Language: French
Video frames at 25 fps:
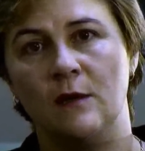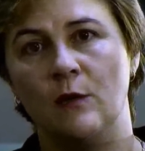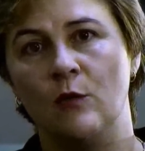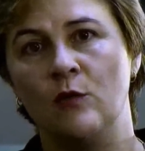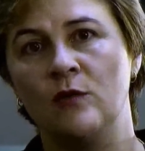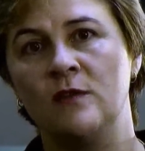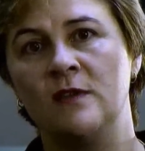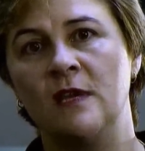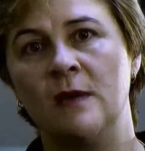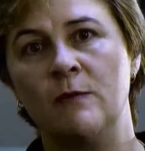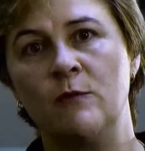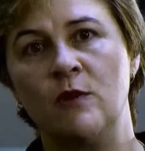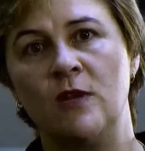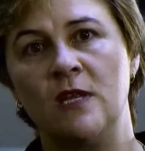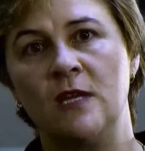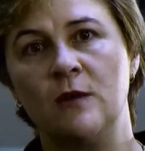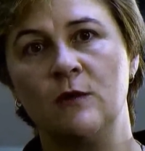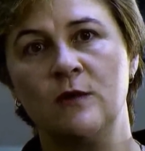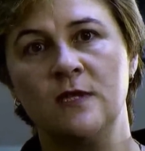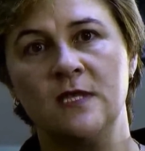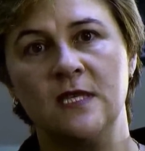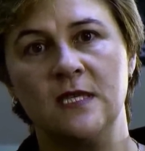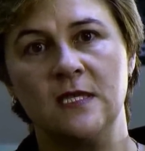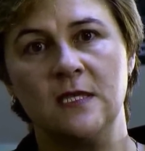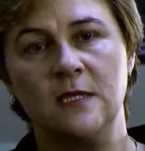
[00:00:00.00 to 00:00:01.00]
au terme de la
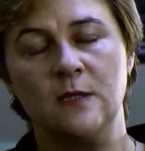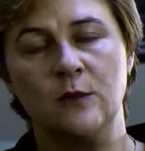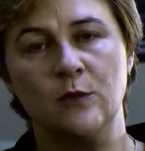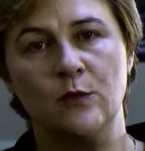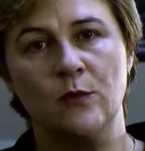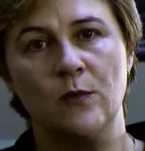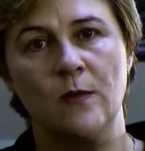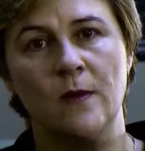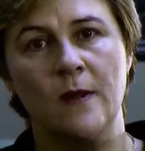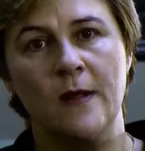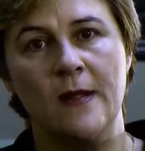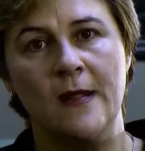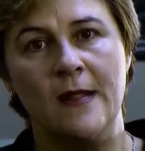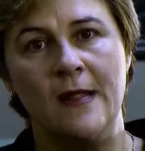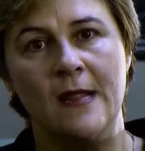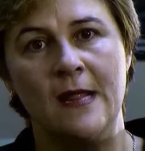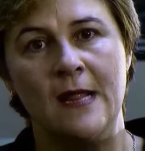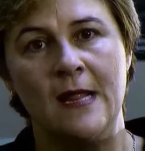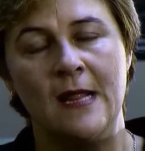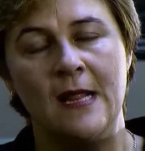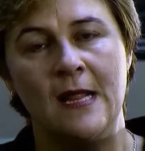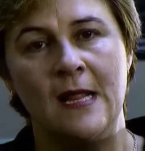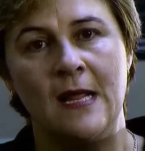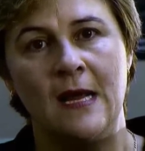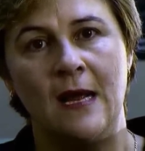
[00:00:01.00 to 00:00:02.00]
négociation.
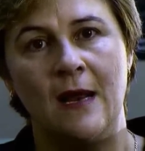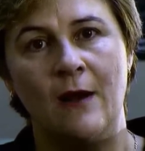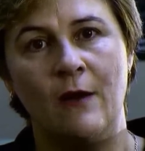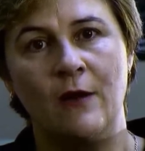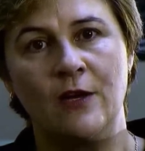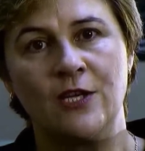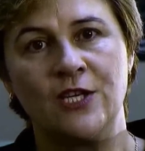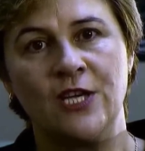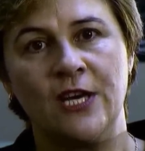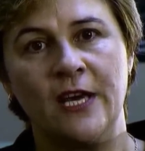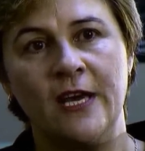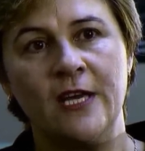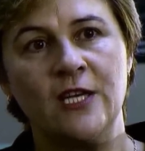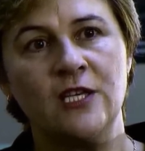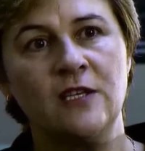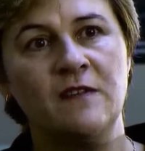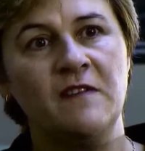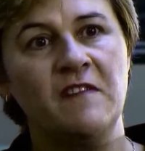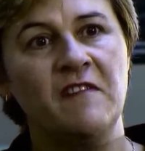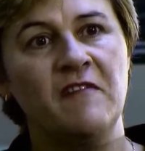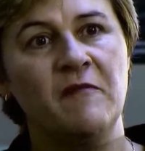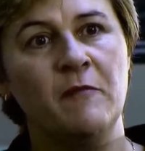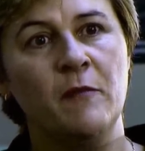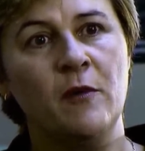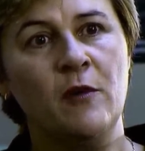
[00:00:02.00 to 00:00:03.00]
Alors j'ai réagi
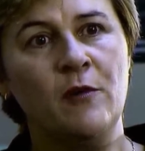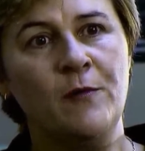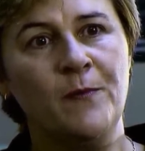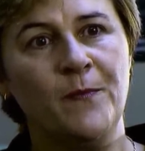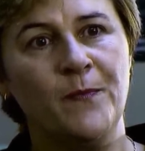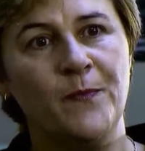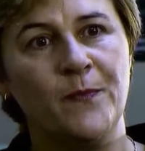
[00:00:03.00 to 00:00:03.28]
vivement.